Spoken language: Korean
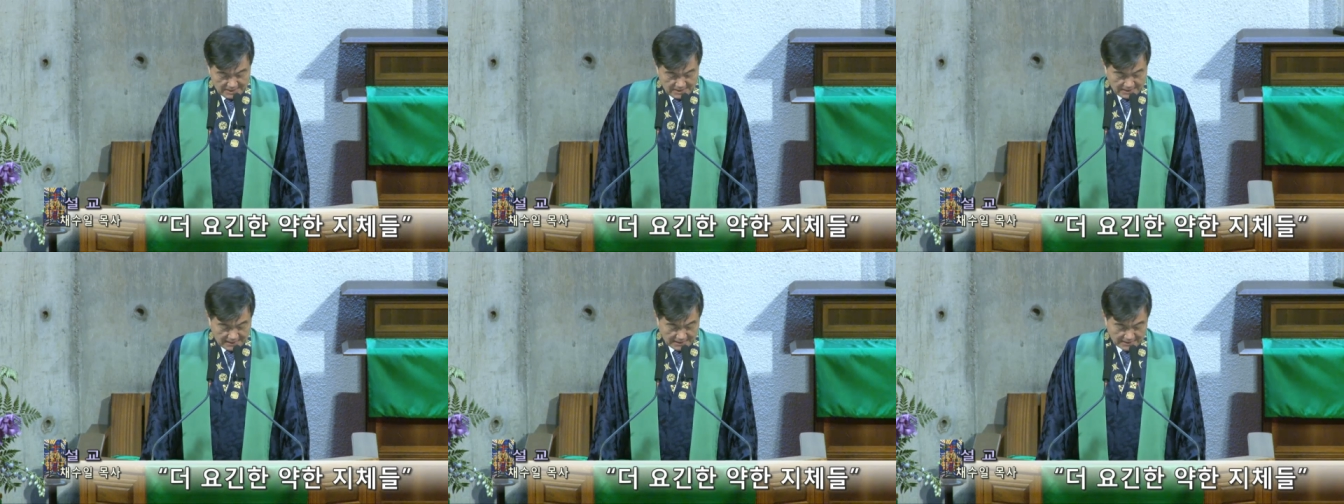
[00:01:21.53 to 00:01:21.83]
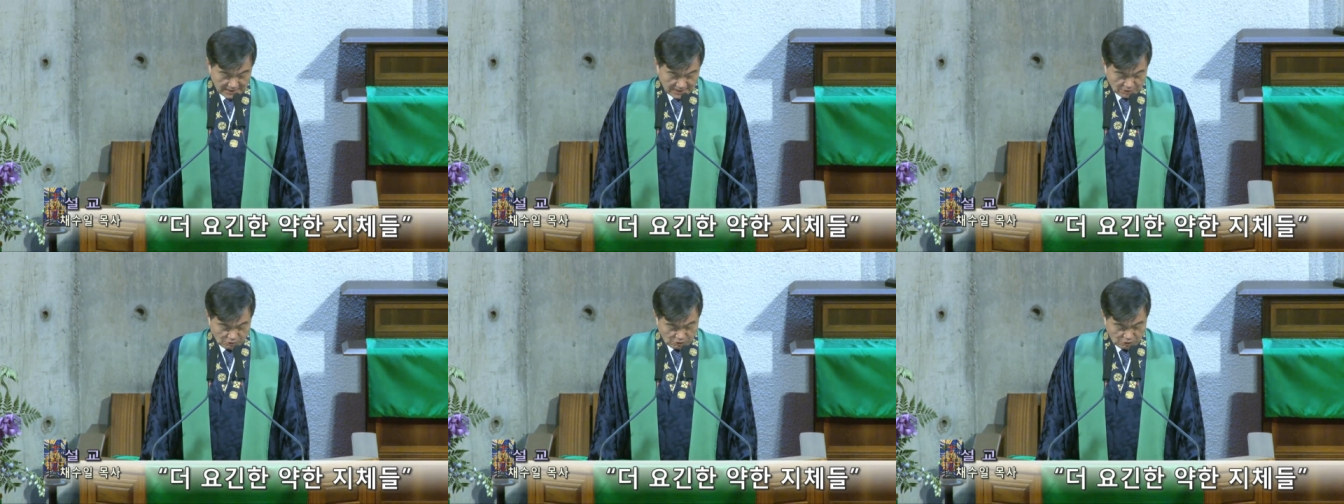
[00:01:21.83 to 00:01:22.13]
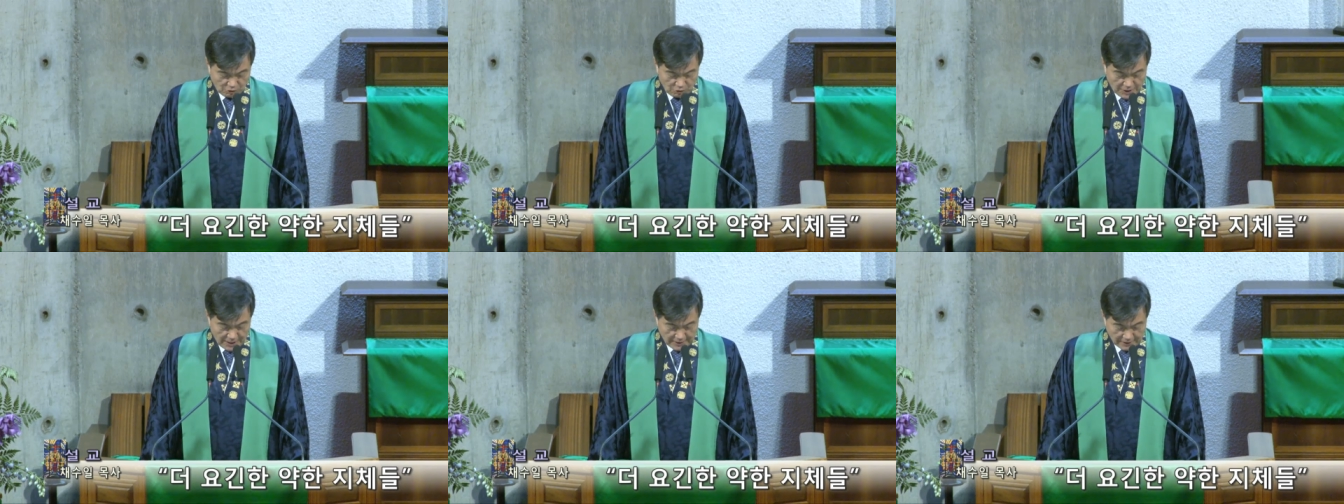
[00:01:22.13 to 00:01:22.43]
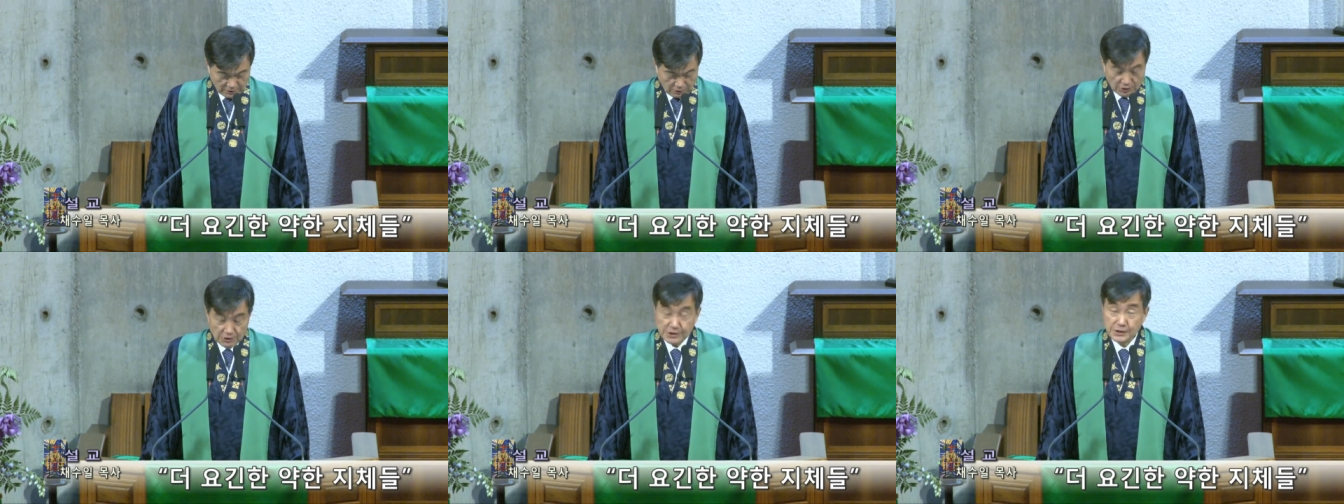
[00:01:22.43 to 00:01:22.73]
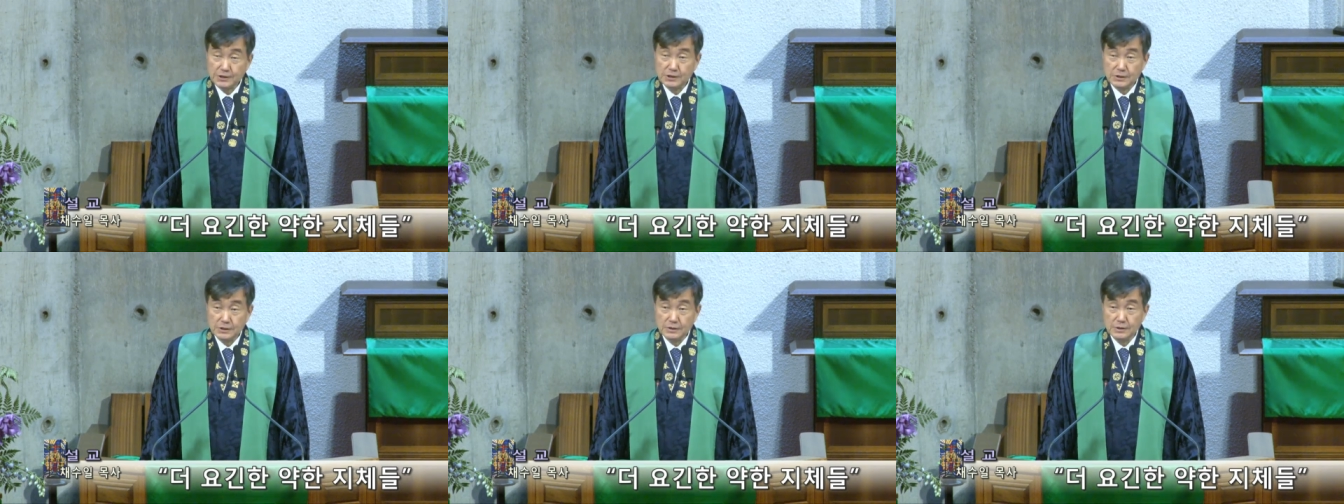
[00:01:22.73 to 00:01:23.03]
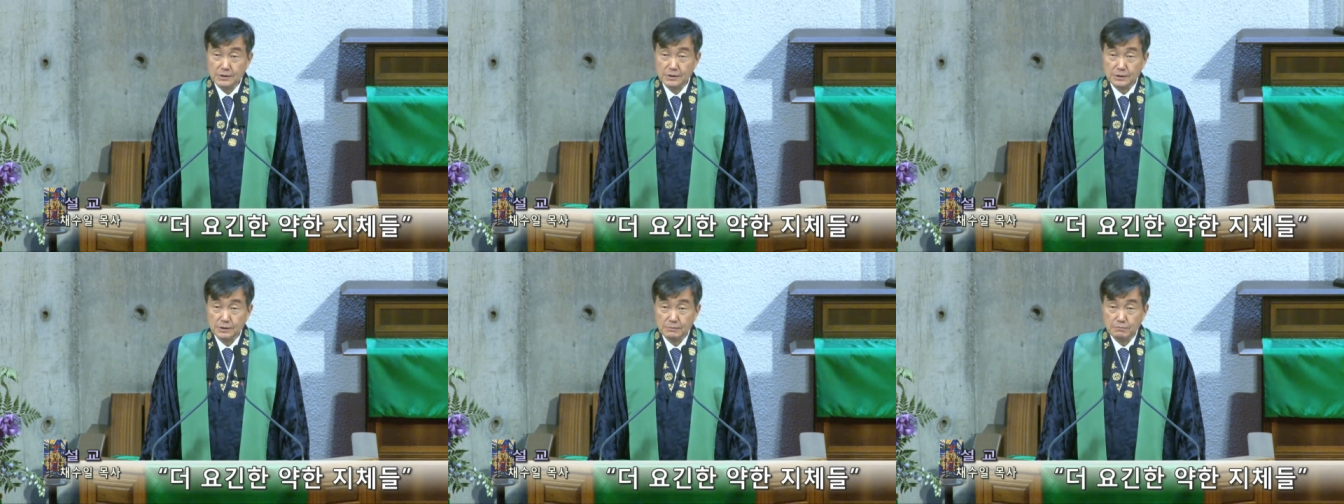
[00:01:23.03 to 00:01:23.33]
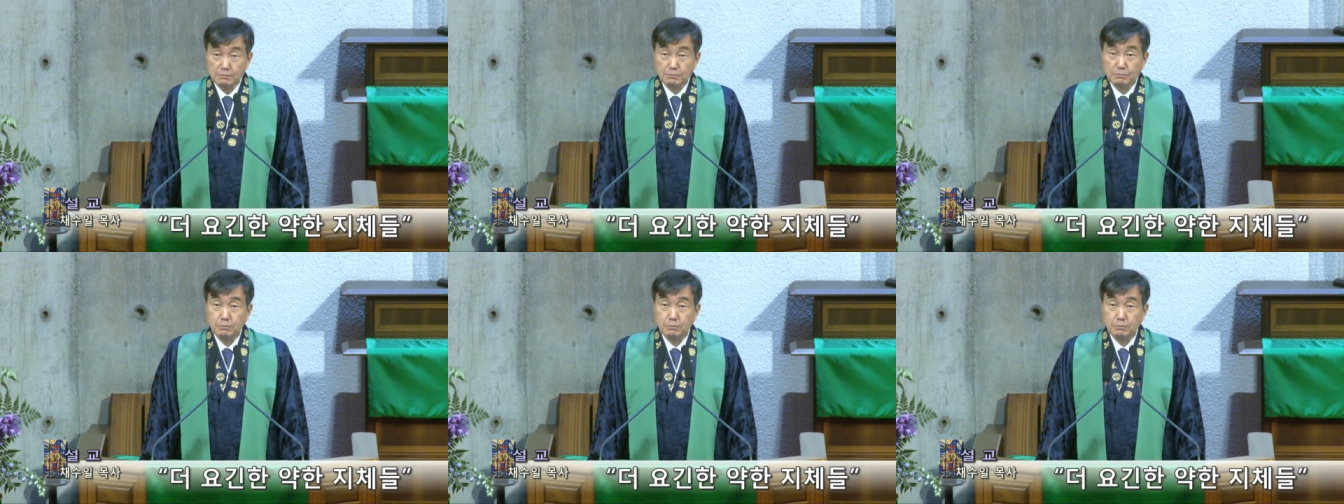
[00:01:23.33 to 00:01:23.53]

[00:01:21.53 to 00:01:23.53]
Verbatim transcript: 가장 중요한 것은